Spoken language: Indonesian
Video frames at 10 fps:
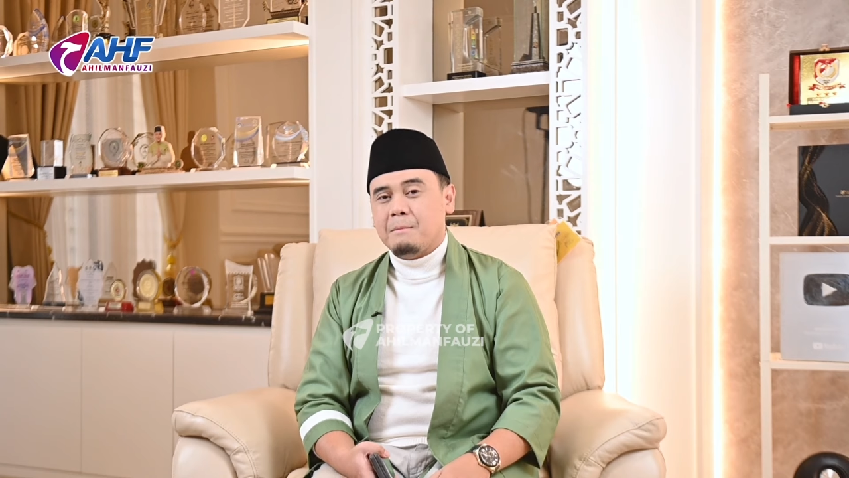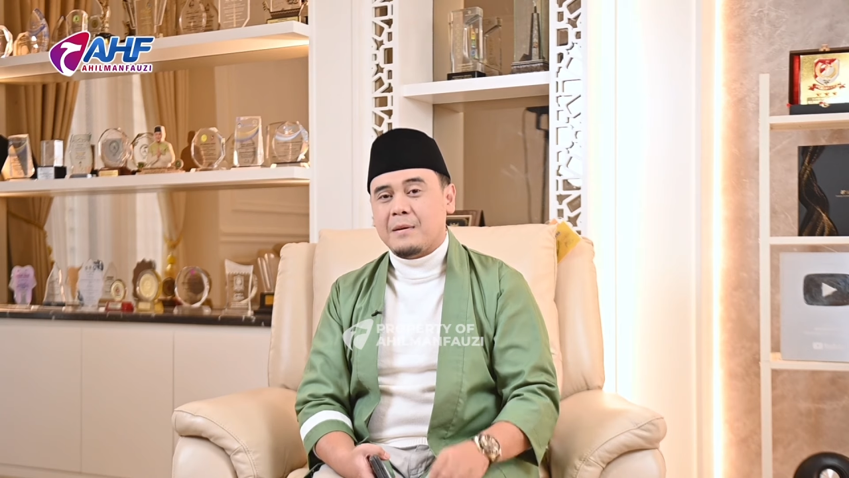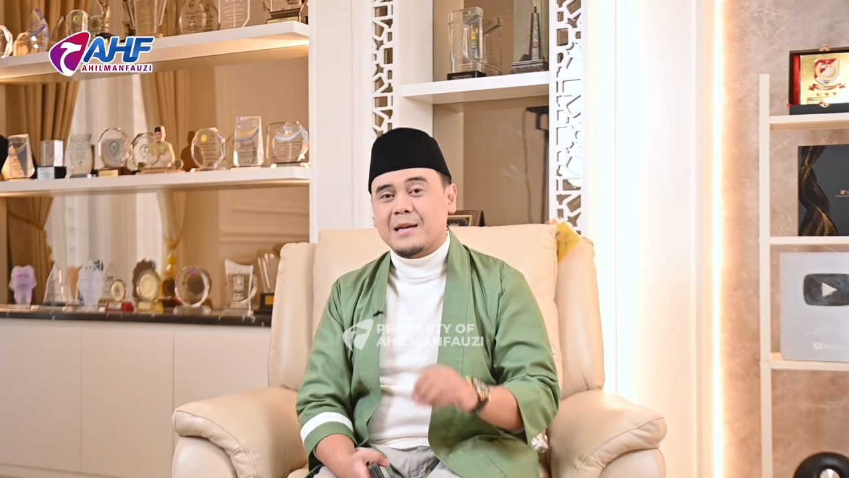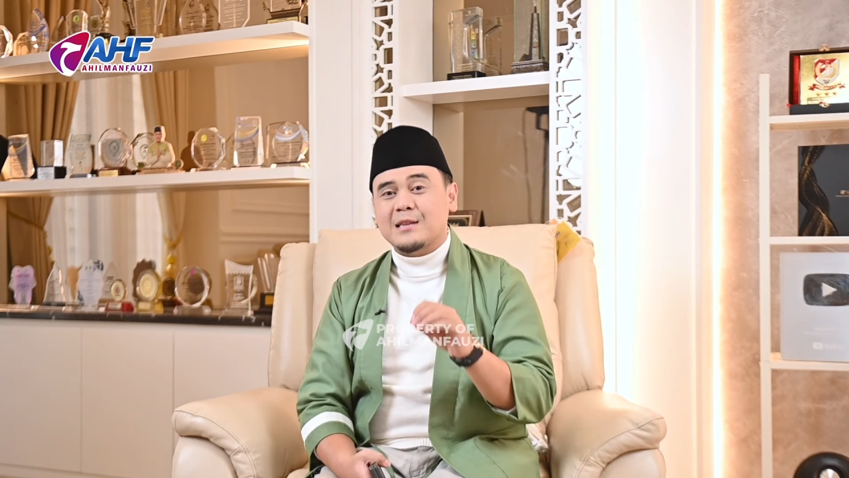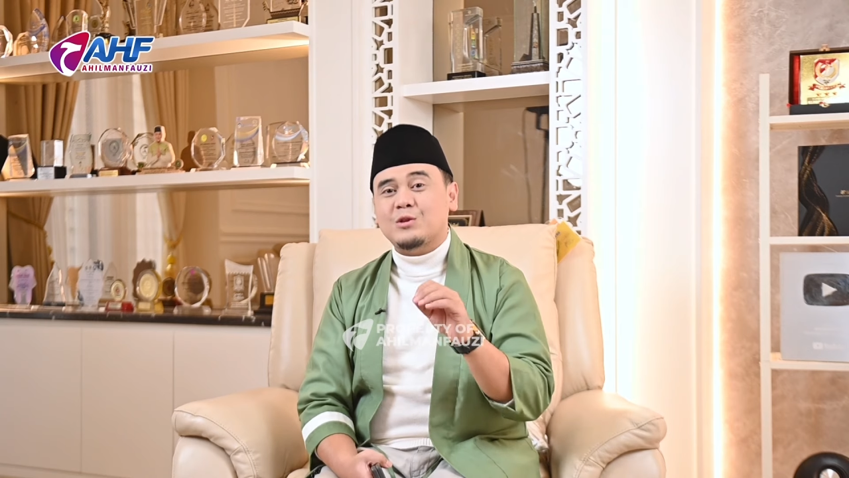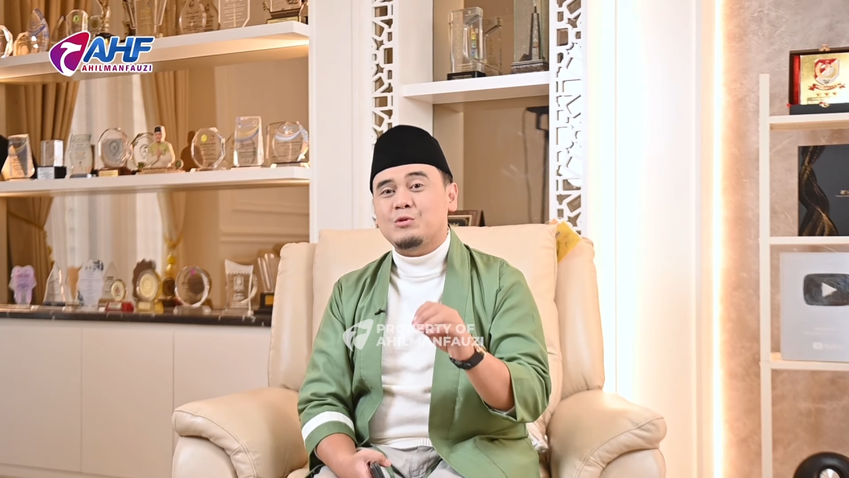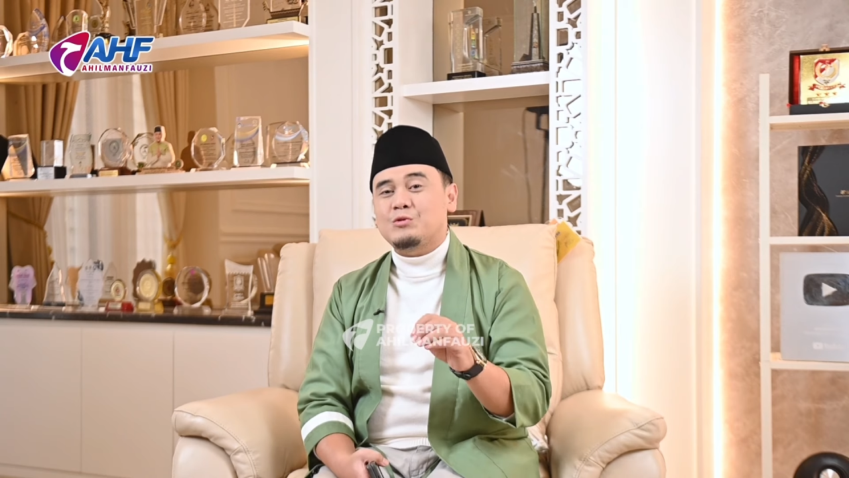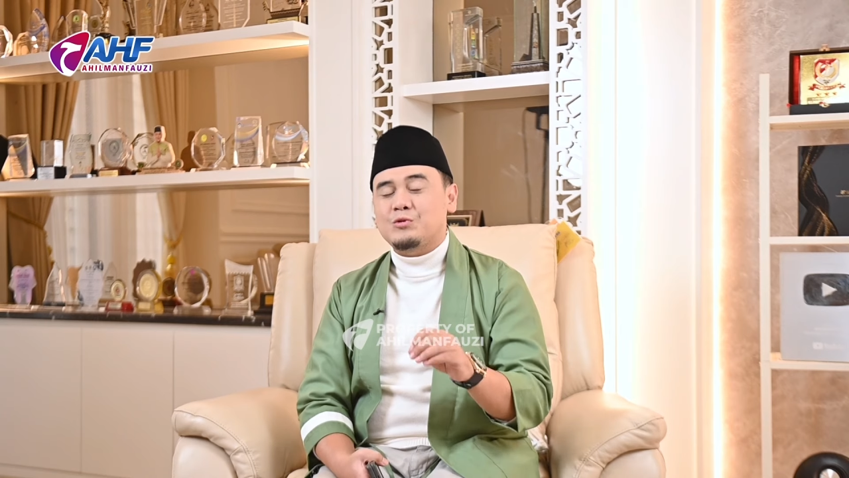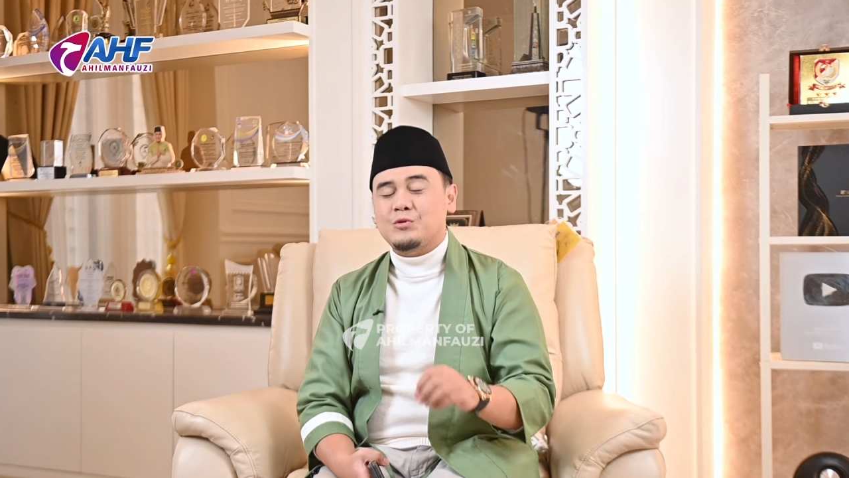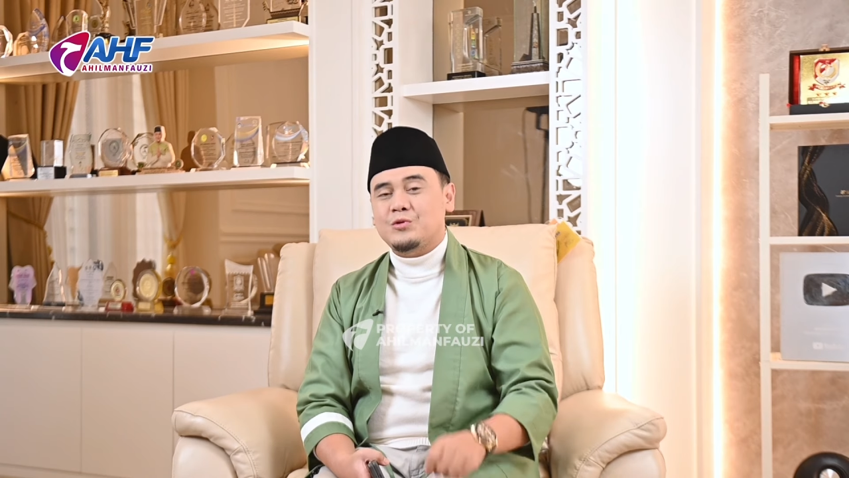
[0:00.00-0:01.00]

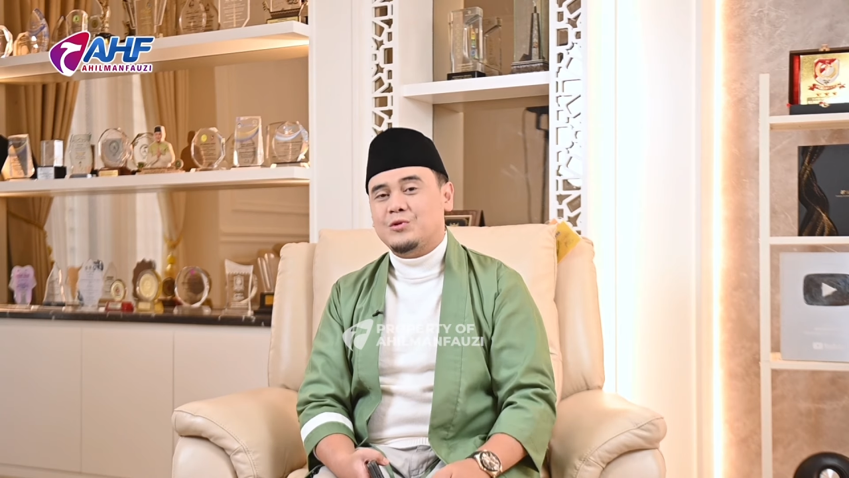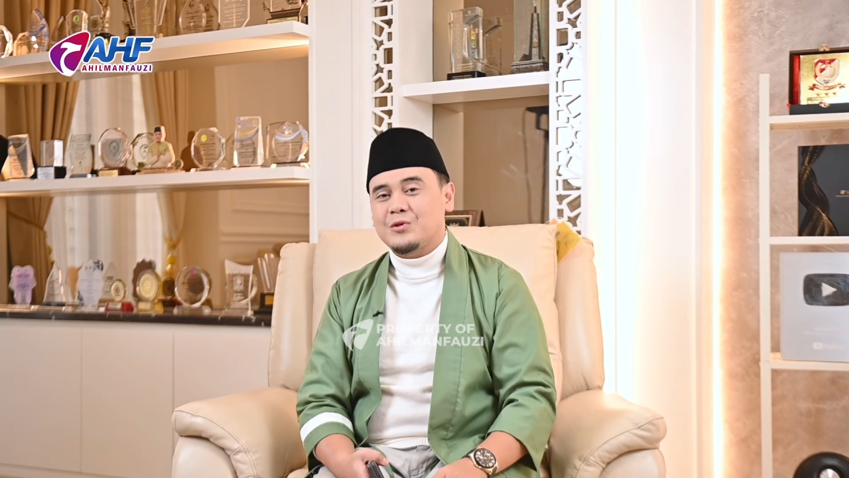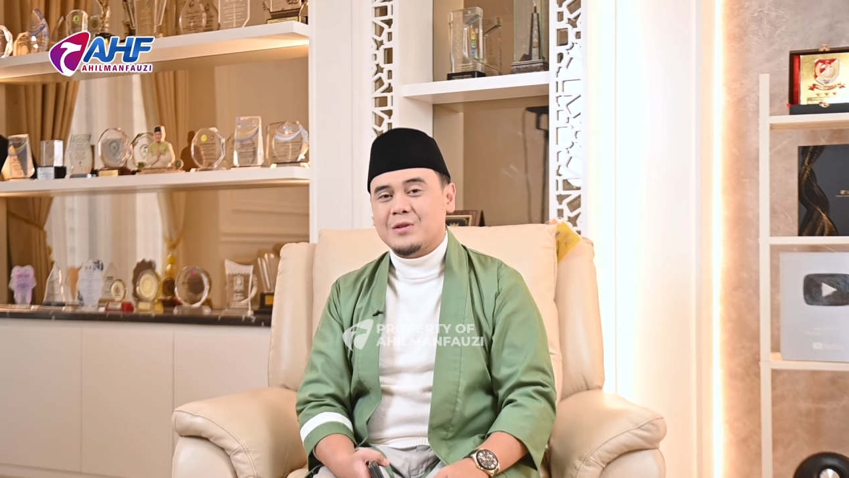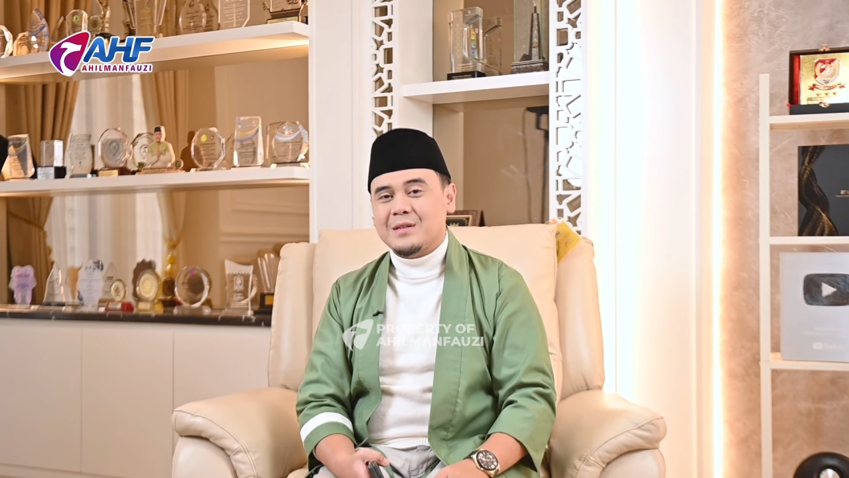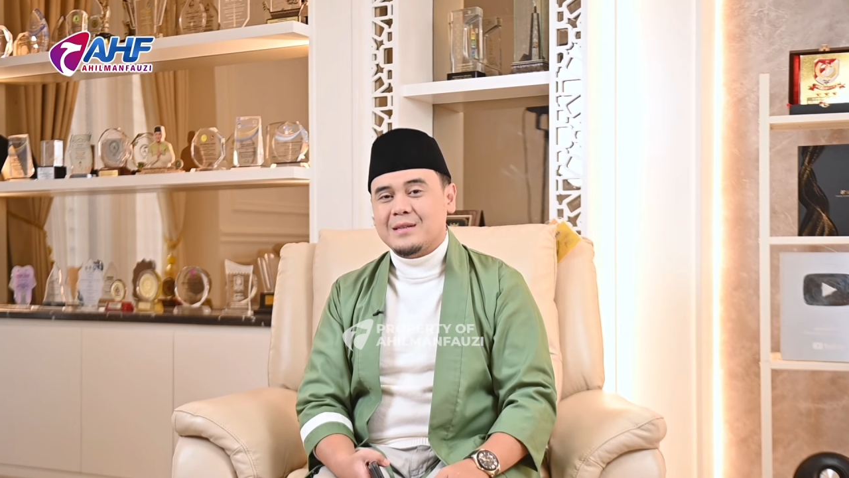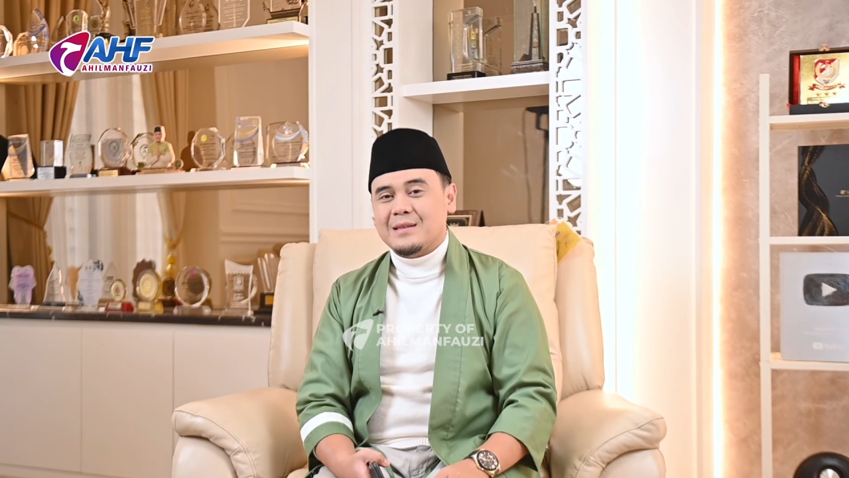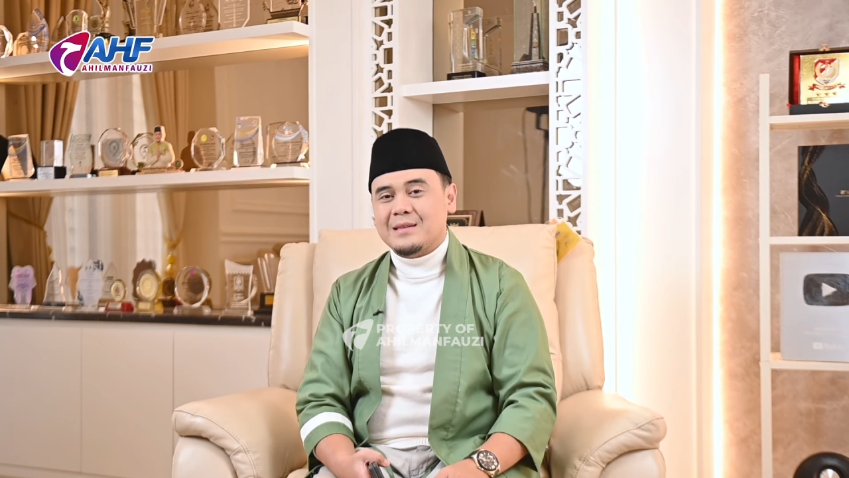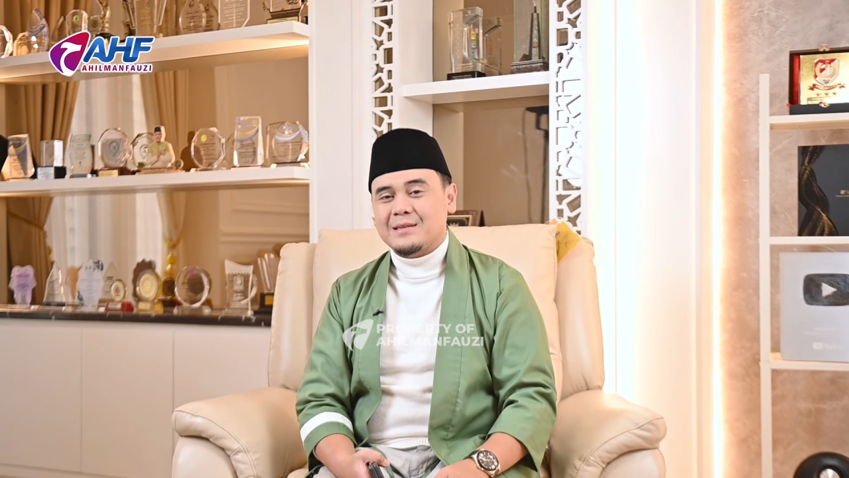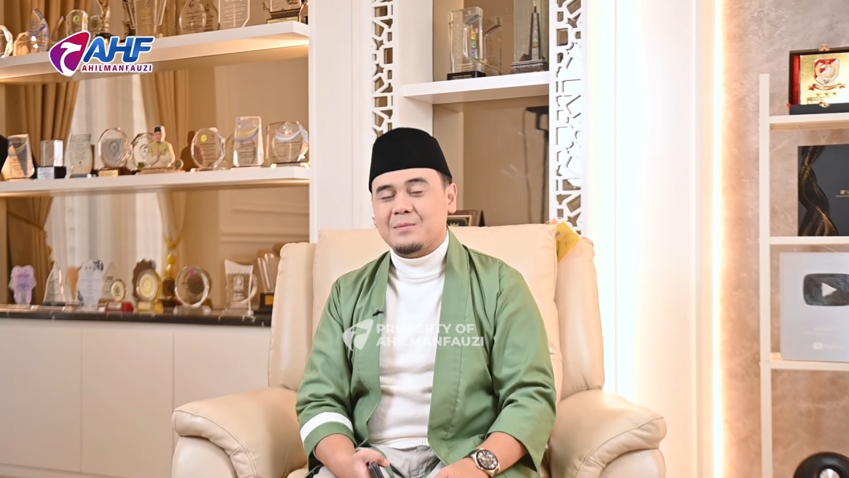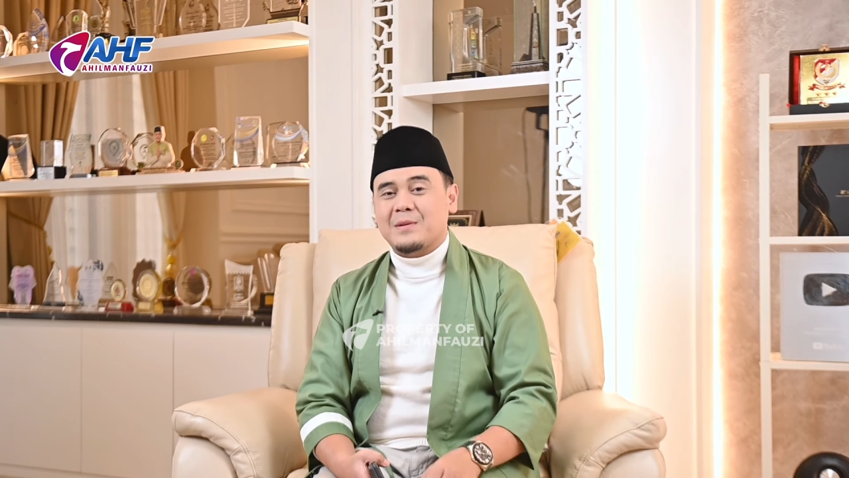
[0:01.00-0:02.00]
penentu
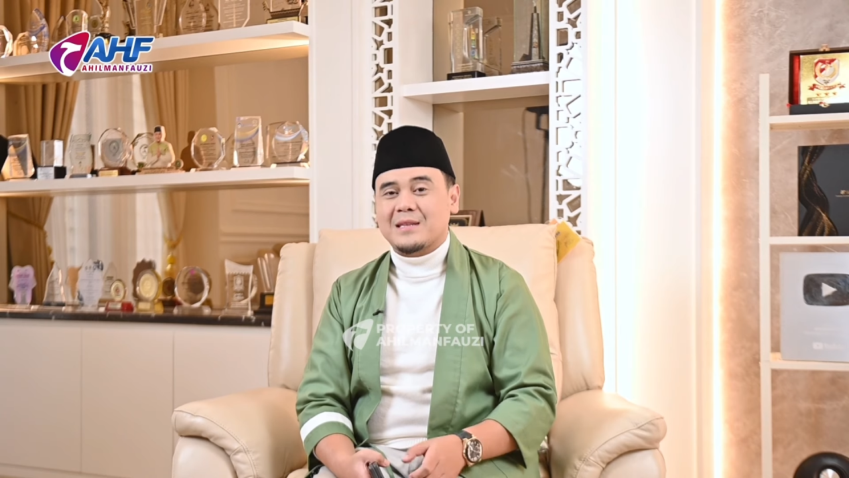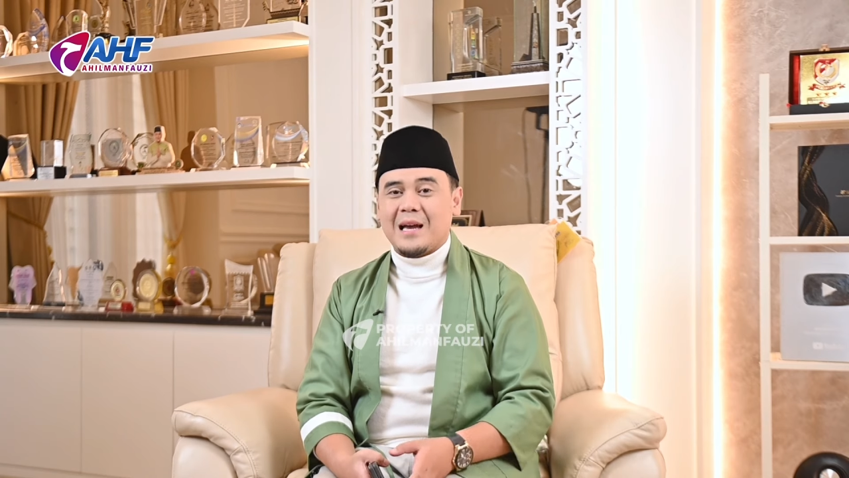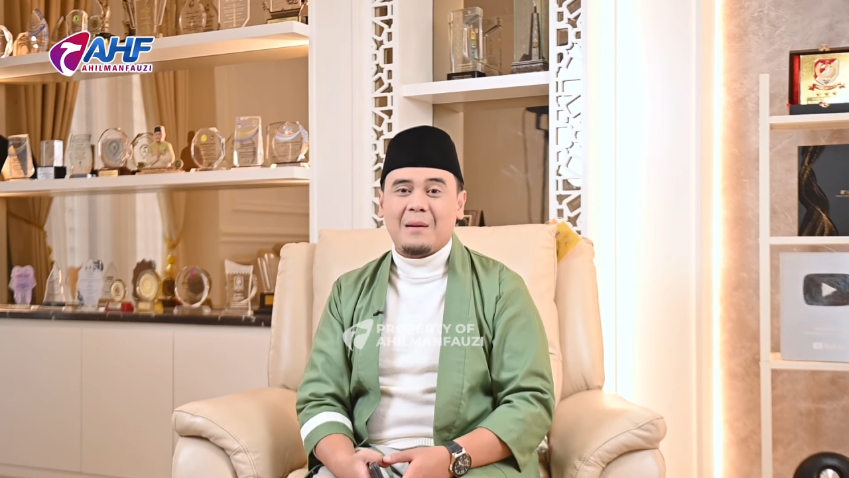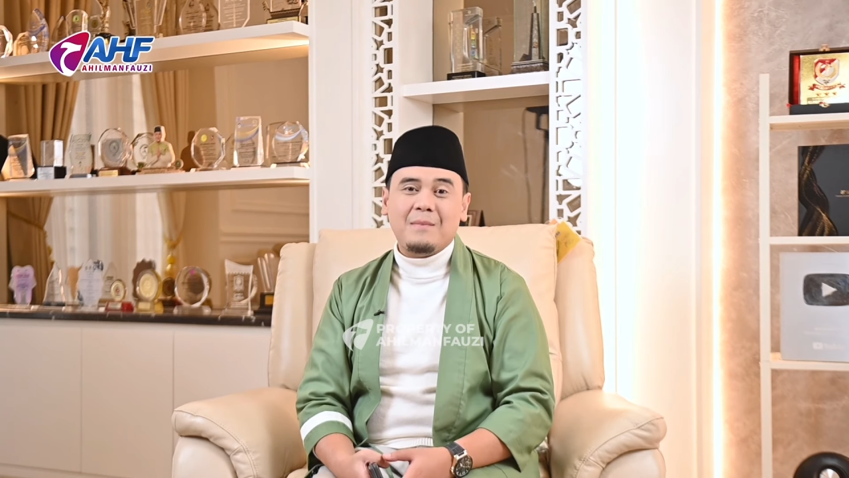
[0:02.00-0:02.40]
seperti